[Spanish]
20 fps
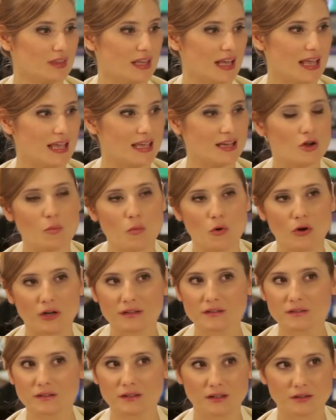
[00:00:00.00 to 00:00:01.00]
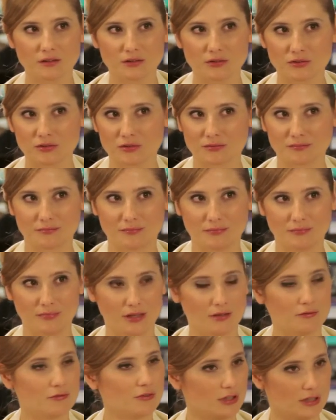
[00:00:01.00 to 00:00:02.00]
y como esos
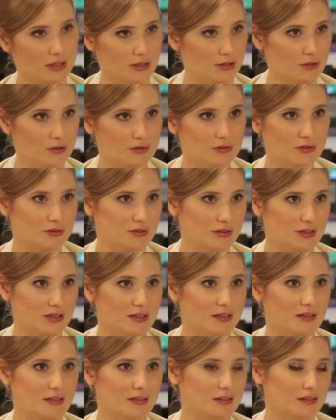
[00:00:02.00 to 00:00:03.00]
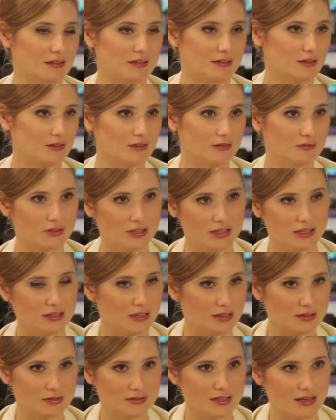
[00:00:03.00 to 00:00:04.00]
infinitos, de,
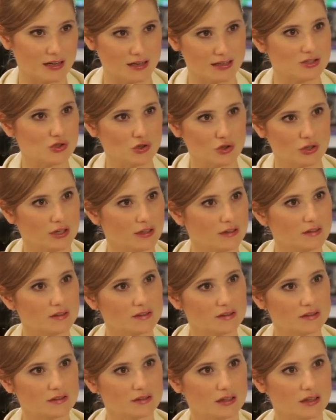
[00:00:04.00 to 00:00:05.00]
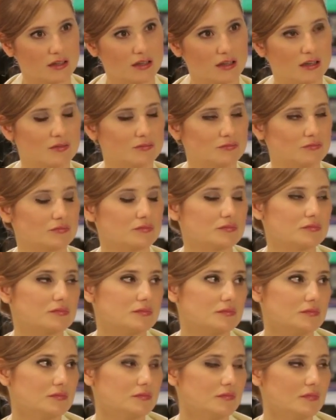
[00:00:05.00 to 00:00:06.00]
infinitas razones em,
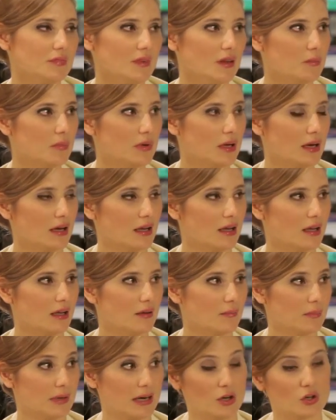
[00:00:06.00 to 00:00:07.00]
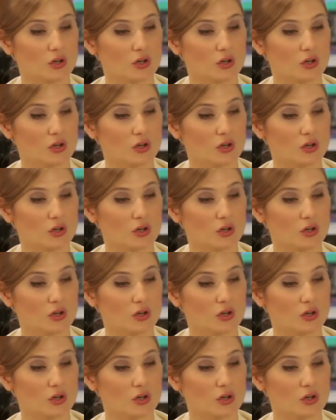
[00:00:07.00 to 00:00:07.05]
para, lo